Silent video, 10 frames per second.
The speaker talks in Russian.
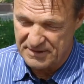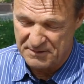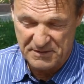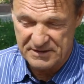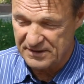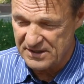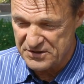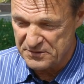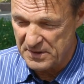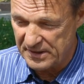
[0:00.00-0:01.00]
там это
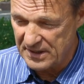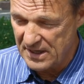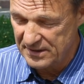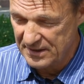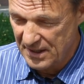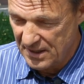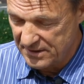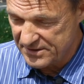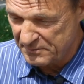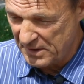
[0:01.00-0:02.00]
кошмар. Я
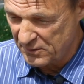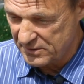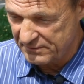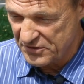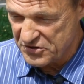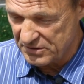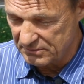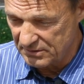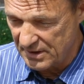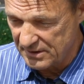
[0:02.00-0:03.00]
из самолета
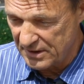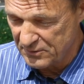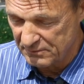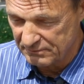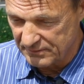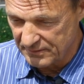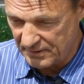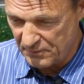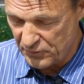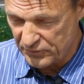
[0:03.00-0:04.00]
вышел, я, я думал,
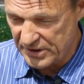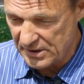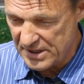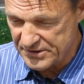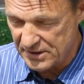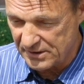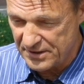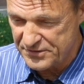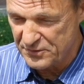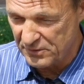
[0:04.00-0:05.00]
как будто вот гигантский
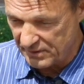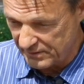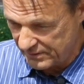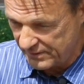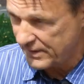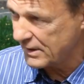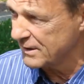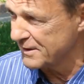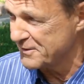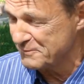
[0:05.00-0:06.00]
костер. Э, дверь,
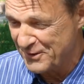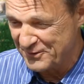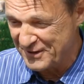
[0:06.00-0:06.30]
когда самолет